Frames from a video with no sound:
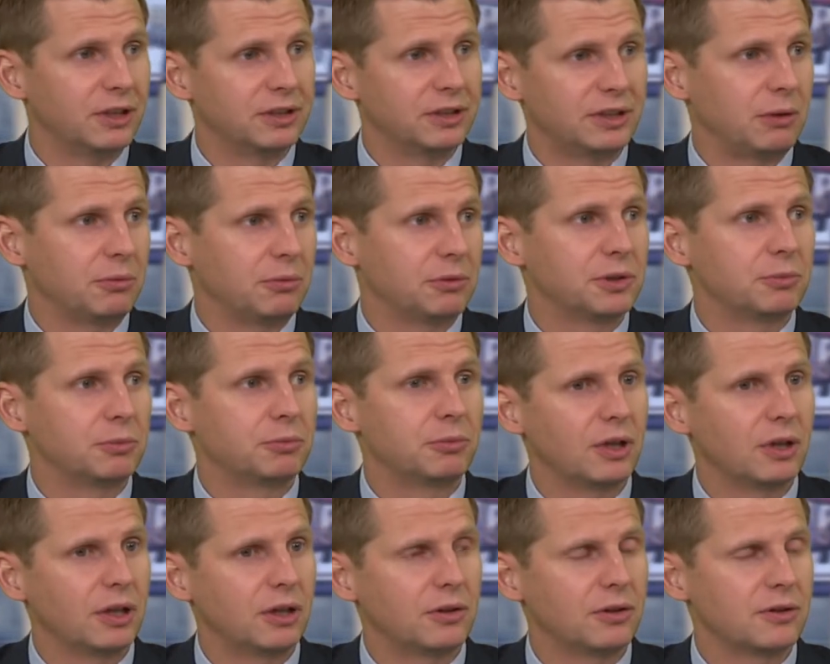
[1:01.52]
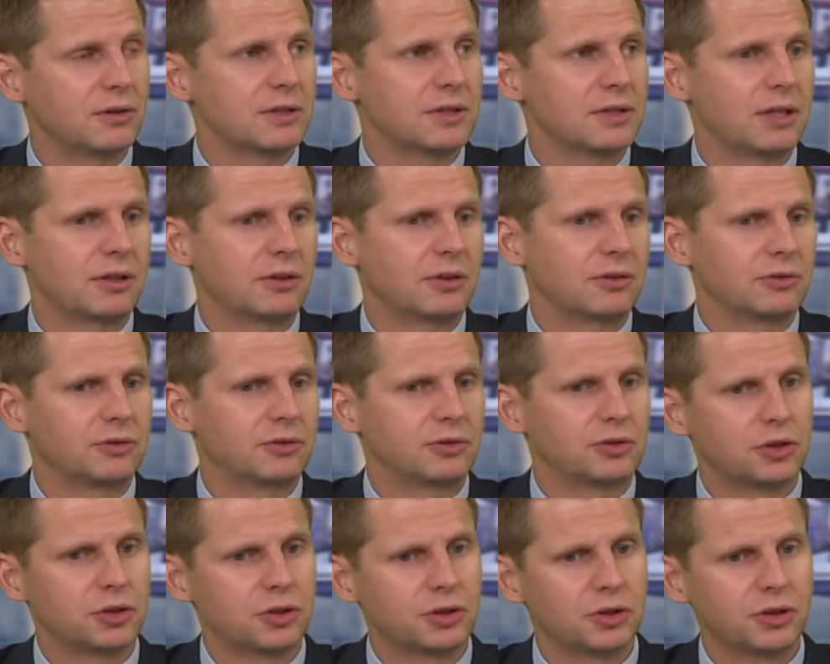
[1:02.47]
ale tam, gdzie była hossa, to
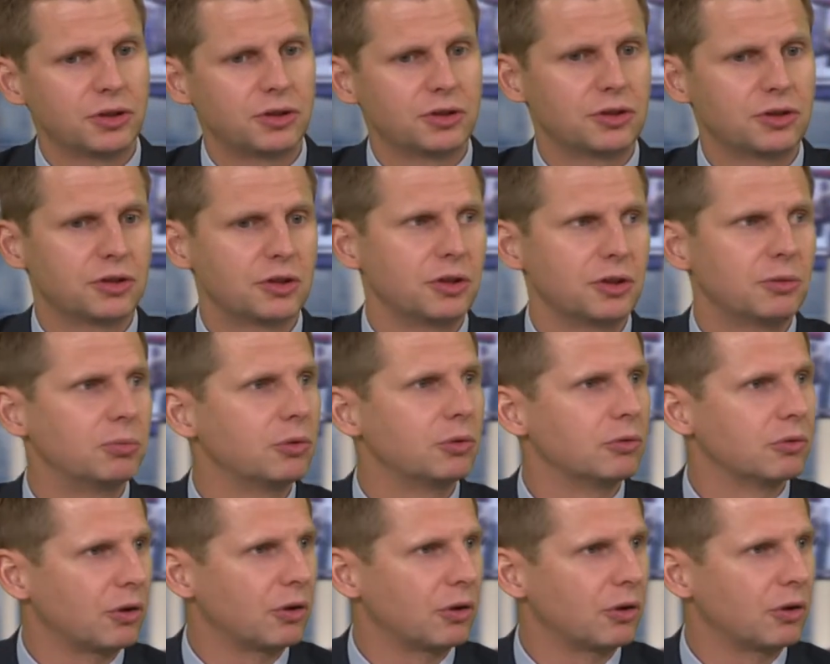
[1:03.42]
3-3,5